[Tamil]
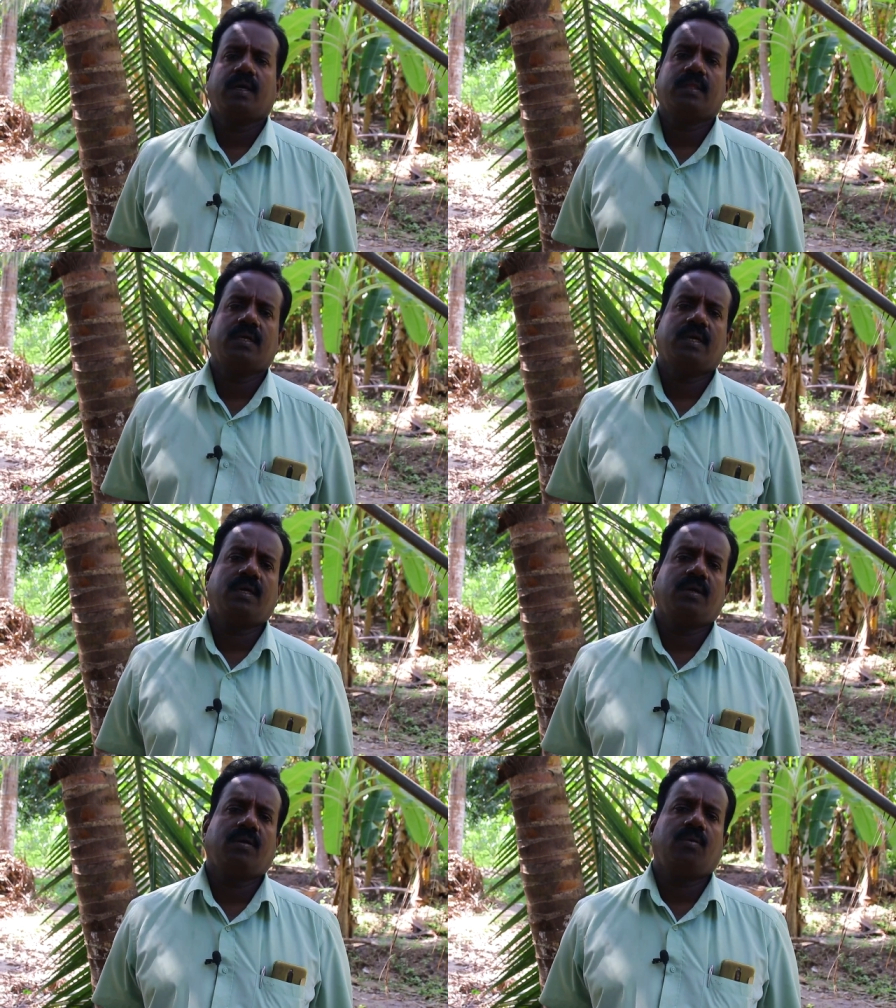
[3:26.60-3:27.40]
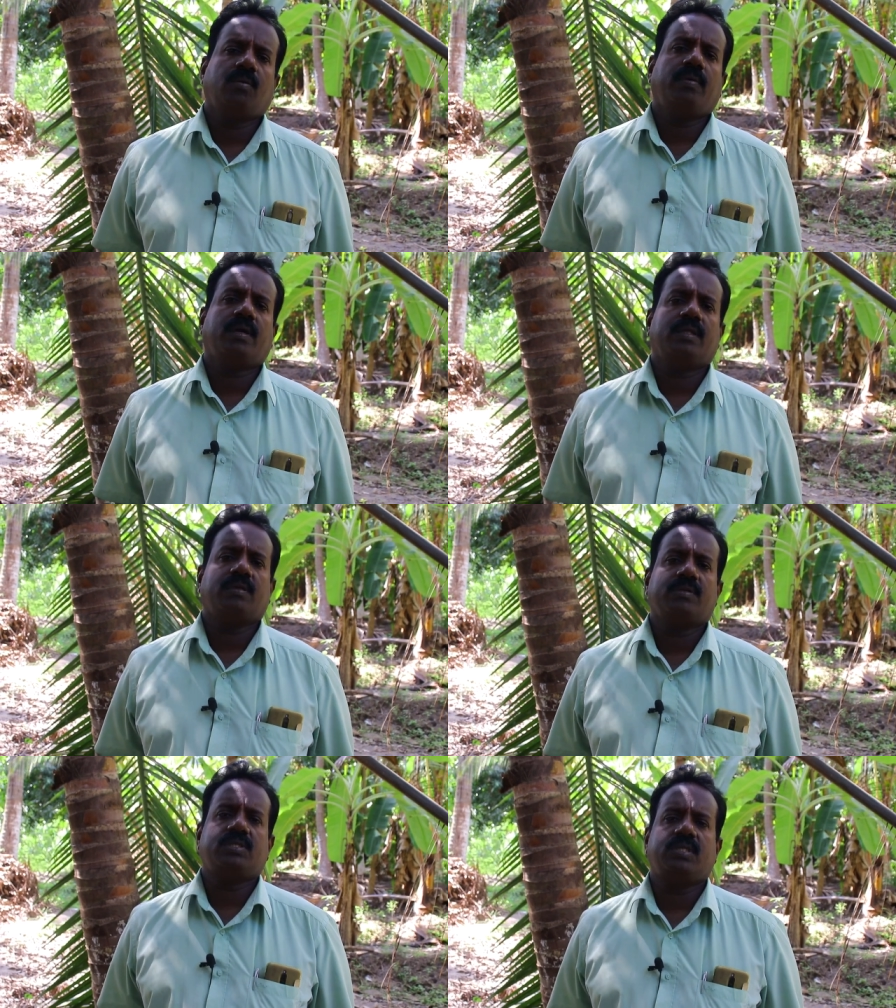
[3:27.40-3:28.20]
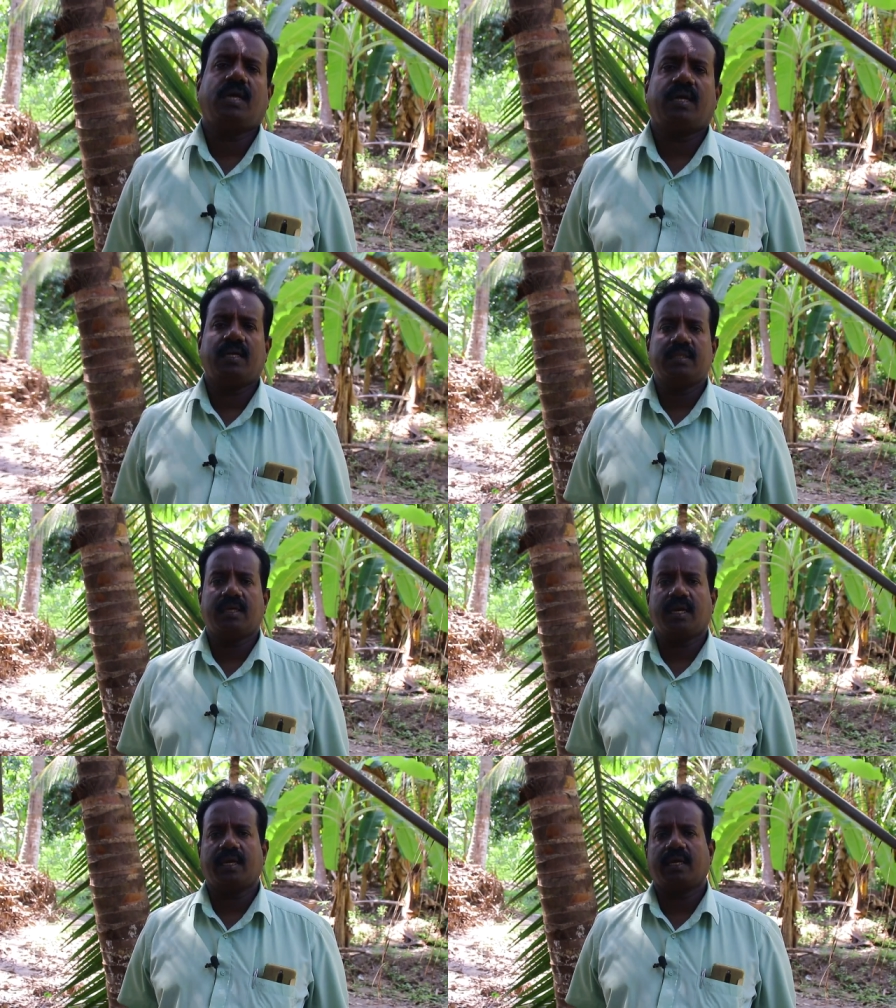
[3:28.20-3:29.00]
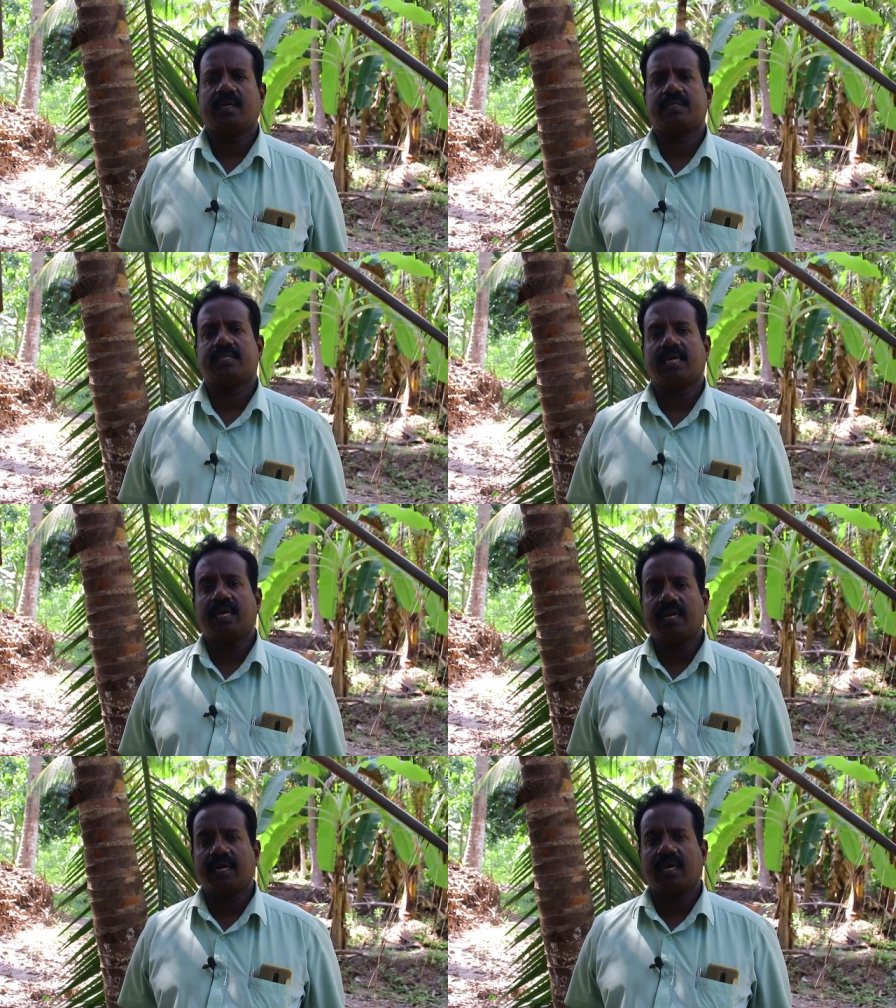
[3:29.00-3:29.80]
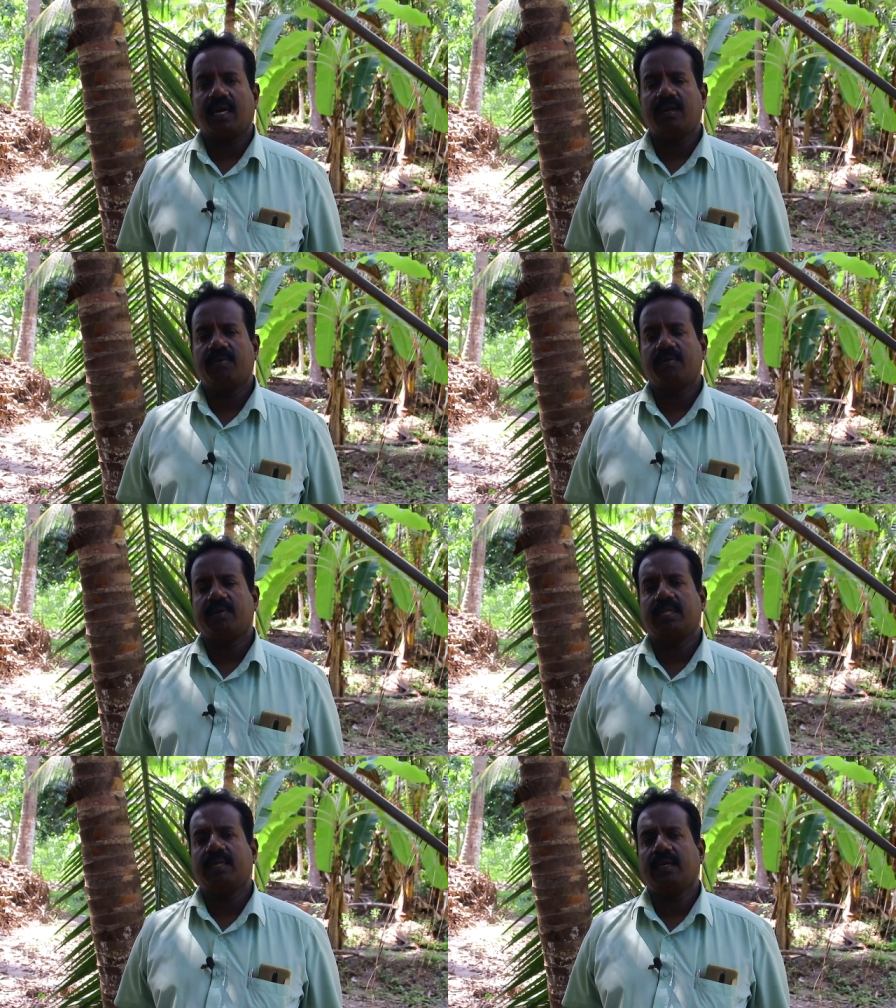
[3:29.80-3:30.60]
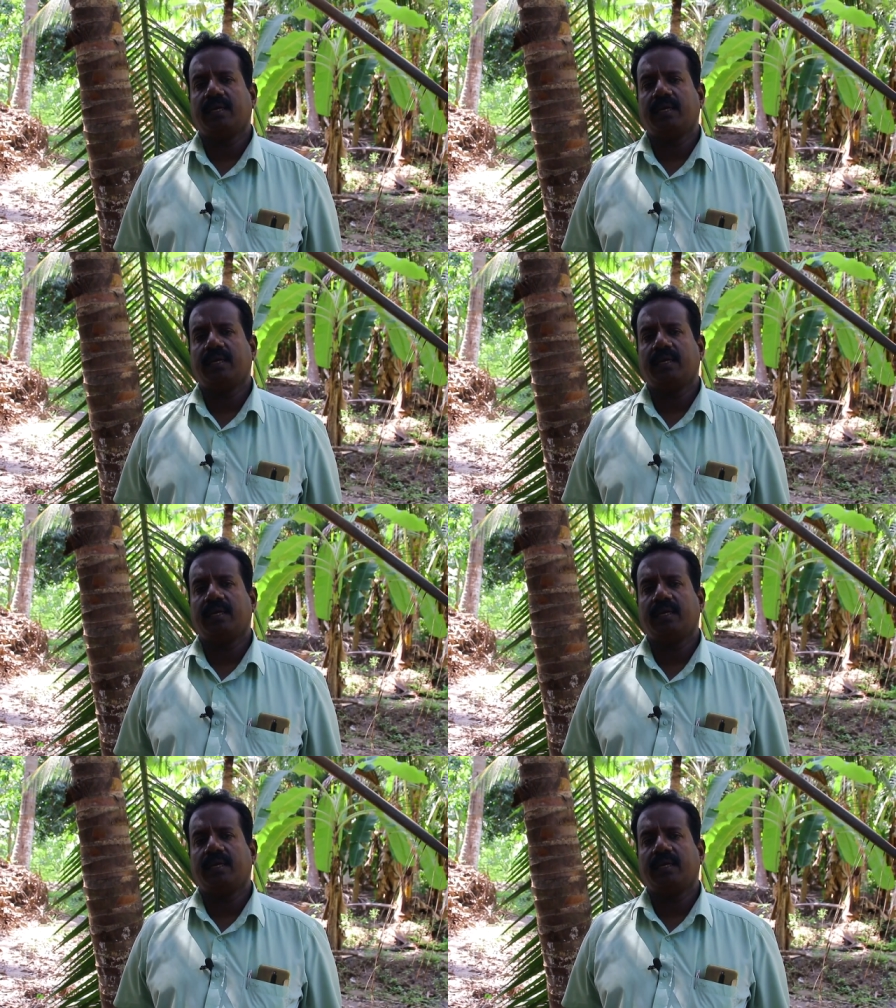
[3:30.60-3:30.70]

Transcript: அந்த உபகரணத்தை வச்சு அதுலேருந்து கிடைக்கிற சாண கழிவை வந்து